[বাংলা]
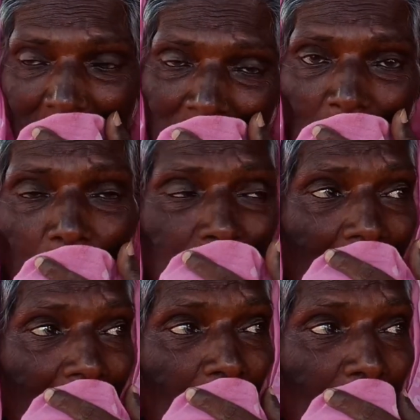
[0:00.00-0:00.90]
একটা
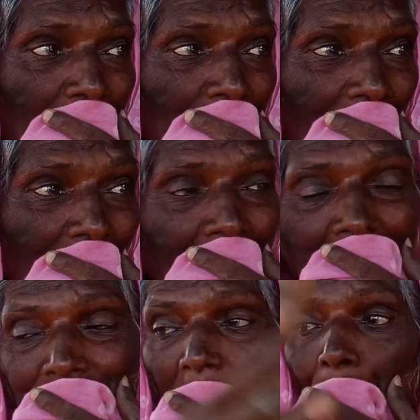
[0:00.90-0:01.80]
কথা হলো কি
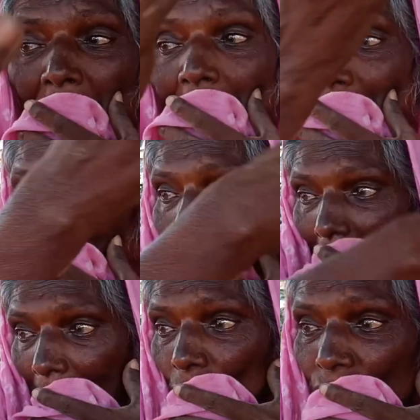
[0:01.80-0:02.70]
এখানে সবে
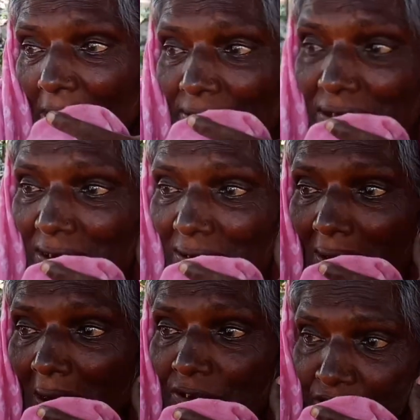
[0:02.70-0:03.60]
মানুষ আছে
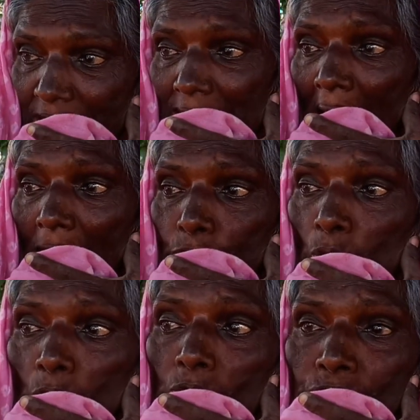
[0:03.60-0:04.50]
চীনা
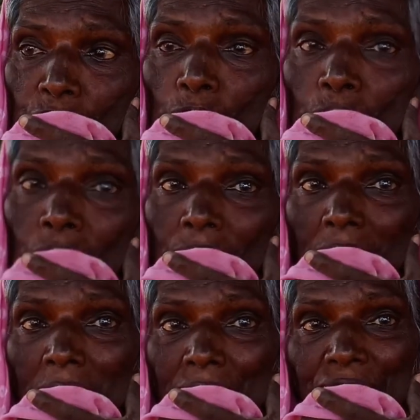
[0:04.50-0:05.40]
দুঃখ সুখ
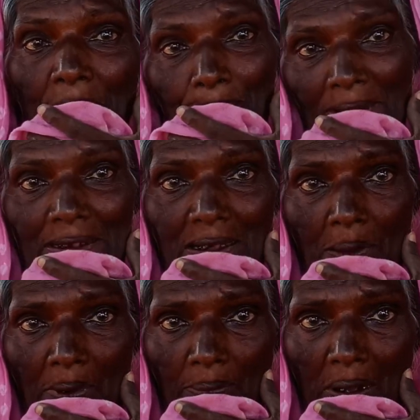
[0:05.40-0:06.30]
সব
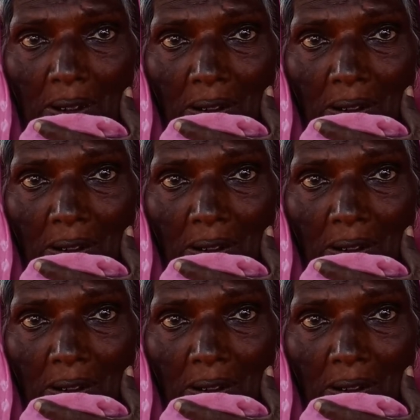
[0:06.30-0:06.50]
দেখে বাবা